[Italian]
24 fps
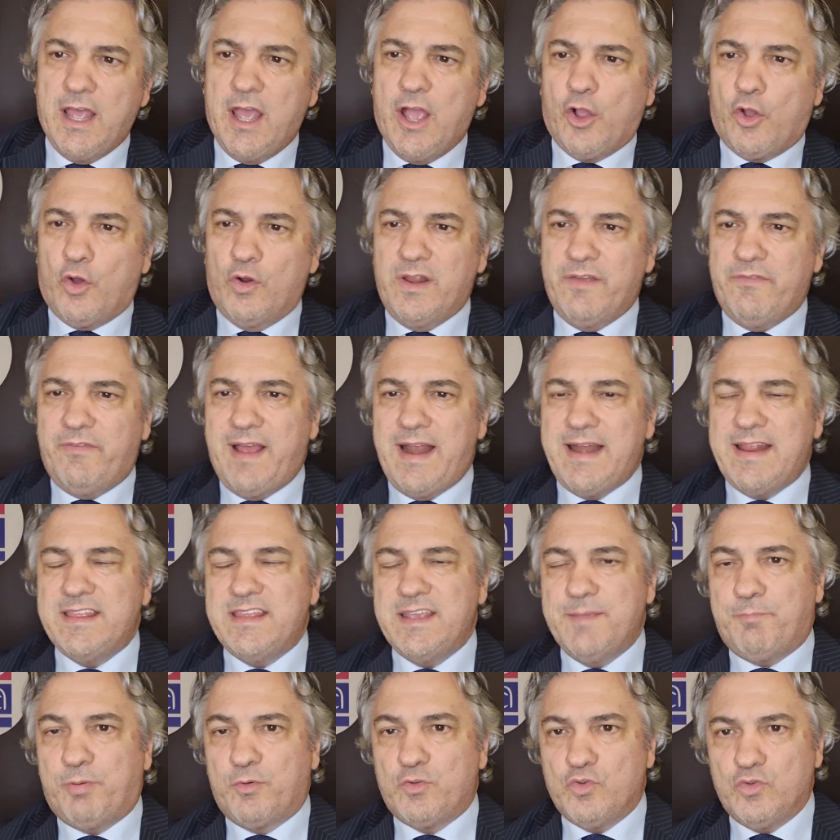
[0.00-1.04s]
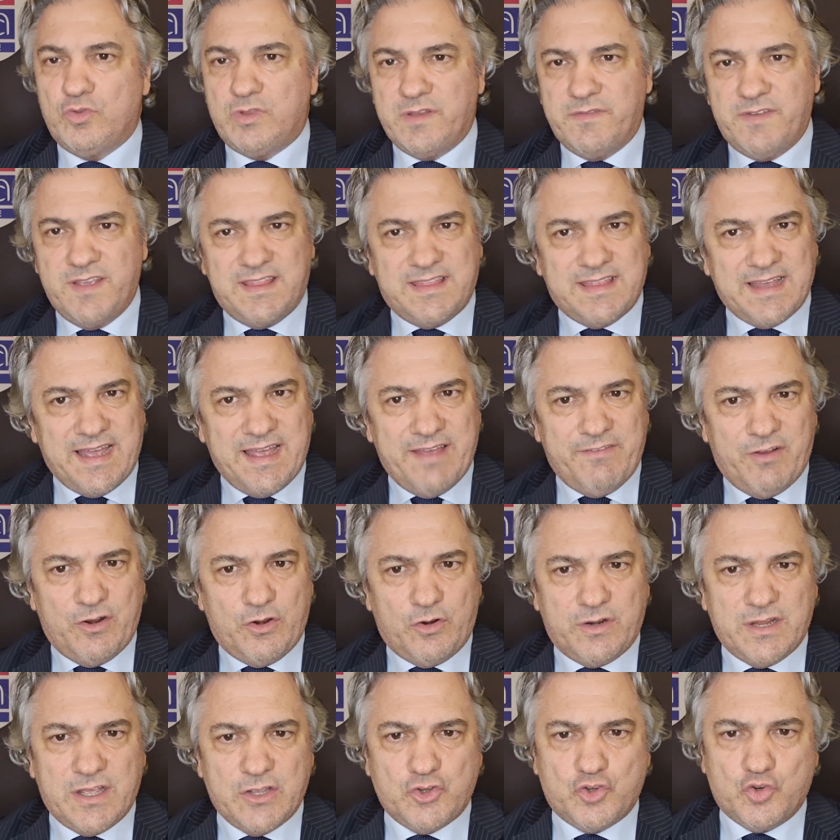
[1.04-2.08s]
con livelli di produttività e
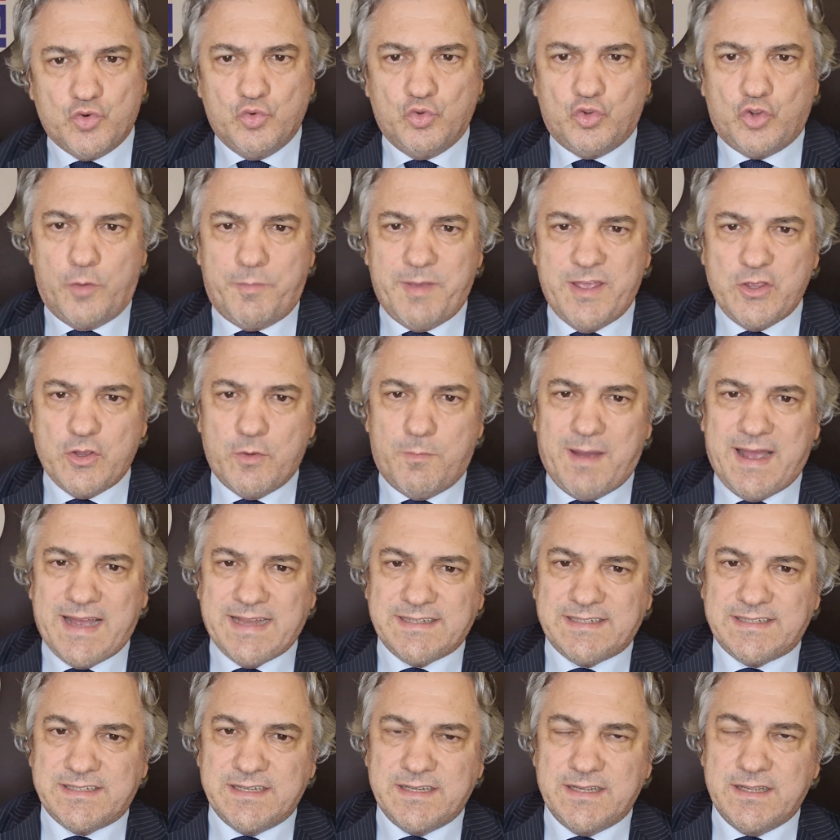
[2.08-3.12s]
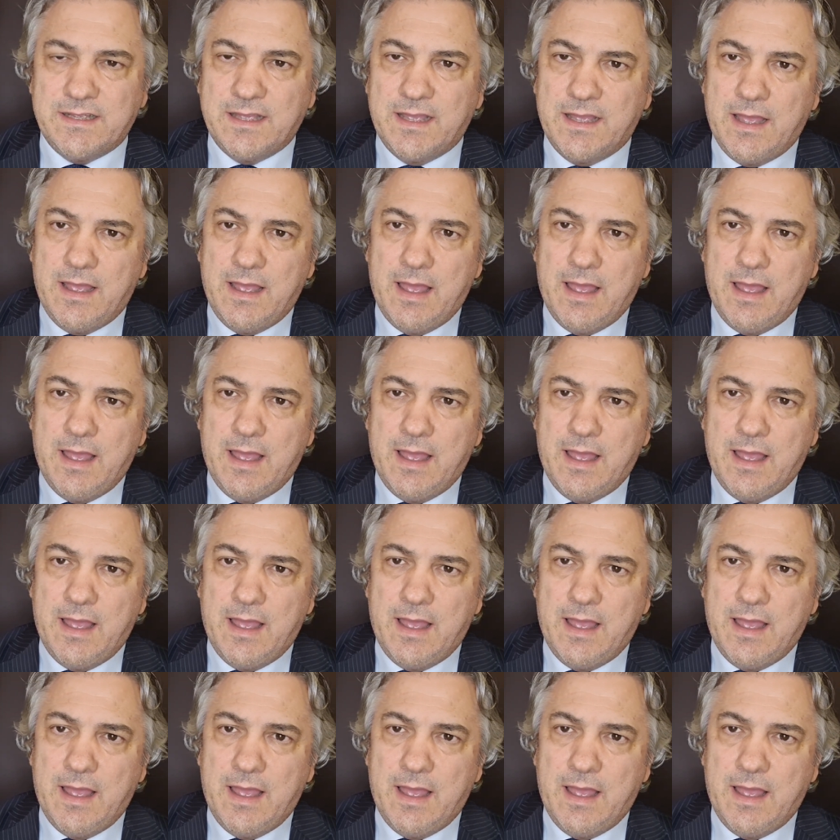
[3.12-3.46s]
valore aggiunto medio-bassi.